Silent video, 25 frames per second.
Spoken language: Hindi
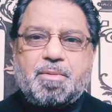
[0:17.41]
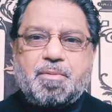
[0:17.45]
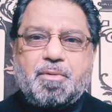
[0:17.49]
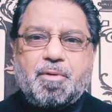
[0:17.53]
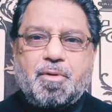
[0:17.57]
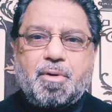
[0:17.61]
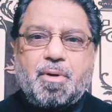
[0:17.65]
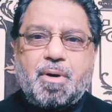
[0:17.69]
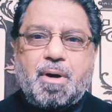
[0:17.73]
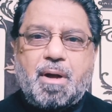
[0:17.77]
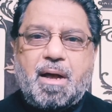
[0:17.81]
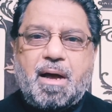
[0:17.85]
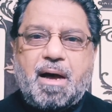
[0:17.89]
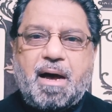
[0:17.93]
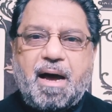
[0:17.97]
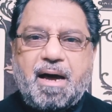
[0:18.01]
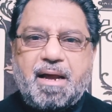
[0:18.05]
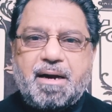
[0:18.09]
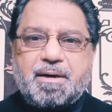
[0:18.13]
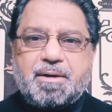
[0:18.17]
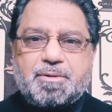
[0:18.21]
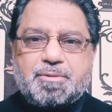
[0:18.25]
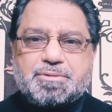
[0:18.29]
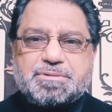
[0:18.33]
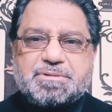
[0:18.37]
वो
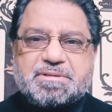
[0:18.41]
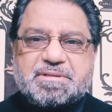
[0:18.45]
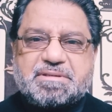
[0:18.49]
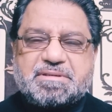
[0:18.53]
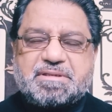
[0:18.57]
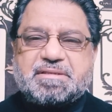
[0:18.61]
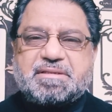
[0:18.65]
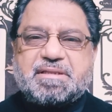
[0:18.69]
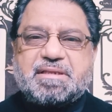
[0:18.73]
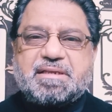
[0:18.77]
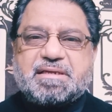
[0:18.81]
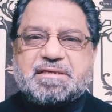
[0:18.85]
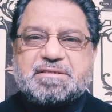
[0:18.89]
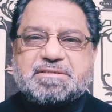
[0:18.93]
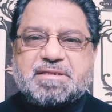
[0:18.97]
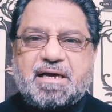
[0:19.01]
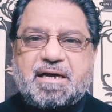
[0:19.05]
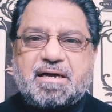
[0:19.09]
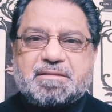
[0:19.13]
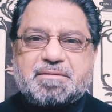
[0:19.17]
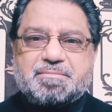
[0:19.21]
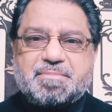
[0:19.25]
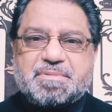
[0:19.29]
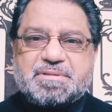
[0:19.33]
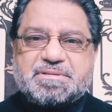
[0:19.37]
हर गुजरते दिन के
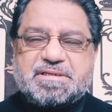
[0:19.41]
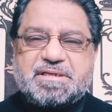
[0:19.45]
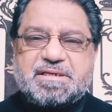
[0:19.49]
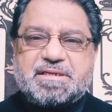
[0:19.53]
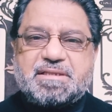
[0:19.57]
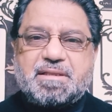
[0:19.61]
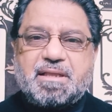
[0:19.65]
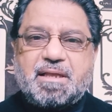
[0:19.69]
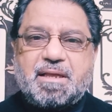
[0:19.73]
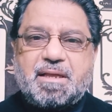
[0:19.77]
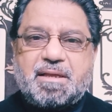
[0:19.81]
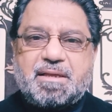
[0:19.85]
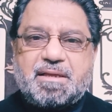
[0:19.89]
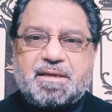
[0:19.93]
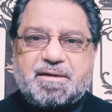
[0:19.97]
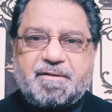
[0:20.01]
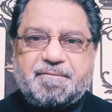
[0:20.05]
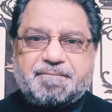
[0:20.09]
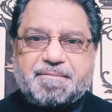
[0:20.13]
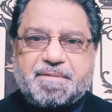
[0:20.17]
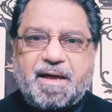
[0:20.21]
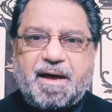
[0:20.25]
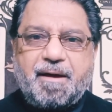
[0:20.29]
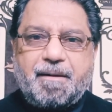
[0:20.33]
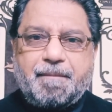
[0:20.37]
साथ मज़ीद
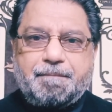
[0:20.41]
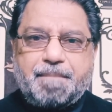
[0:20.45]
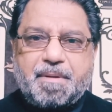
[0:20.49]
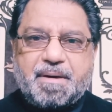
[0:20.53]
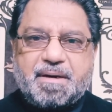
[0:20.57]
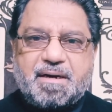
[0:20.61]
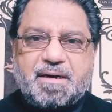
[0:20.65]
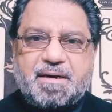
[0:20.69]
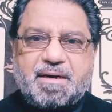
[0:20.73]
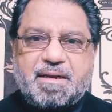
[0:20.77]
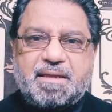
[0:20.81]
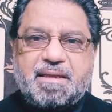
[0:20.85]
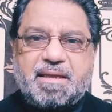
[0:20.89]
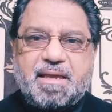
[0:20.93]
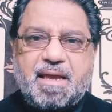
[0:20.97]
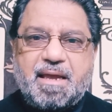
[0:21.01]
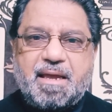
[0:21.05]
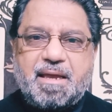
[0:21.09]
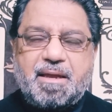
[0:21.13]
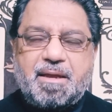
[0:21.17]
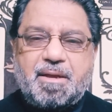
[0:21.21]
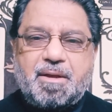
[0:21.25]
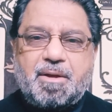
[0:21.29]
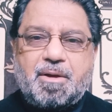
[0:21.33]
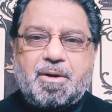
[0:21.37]
रफ्तार पकड़ रही है
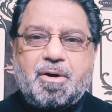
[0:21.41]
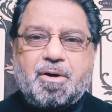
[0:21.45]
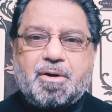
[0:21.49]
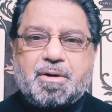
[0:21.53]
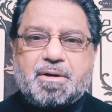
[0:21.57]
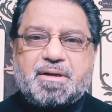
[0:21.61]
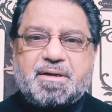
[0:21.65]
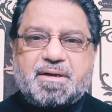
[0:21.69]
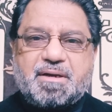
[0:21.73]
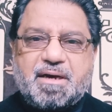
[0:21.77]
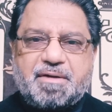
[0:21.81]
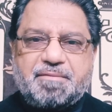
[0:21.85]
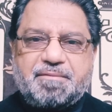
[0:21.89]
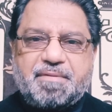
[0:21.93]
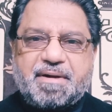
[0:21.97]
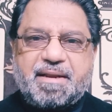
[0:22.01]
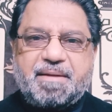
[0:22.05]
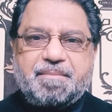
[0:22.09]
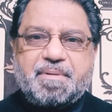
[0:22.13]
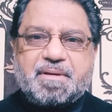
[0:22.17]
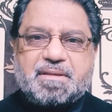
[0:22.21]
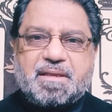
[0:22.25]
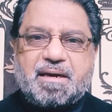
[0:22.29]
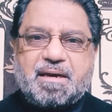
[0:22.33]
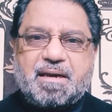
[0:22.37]
और
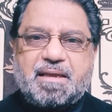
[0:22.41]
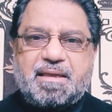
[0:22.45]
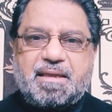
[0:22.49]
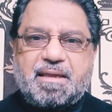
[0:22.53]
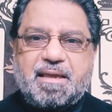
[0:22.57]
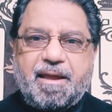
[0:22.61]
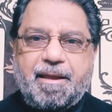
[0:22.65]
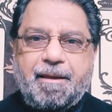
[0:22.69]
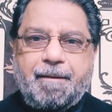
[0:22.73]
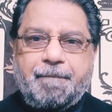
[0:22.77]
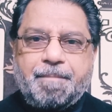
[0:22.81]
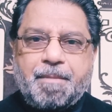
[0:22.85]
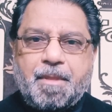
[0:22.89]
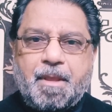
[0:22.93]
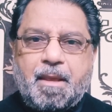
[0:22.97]
करवटें बदल रही है